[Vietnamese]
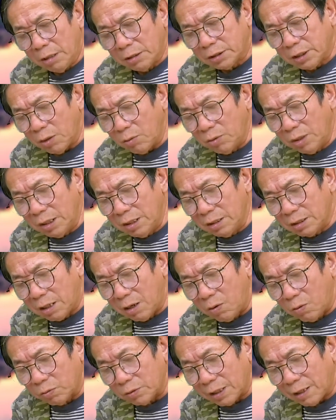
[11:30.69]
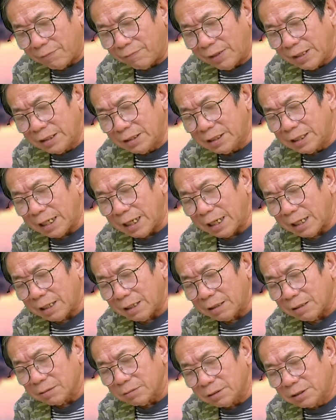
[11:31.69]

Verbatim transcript: sau lưng cậu nhà văn trẻ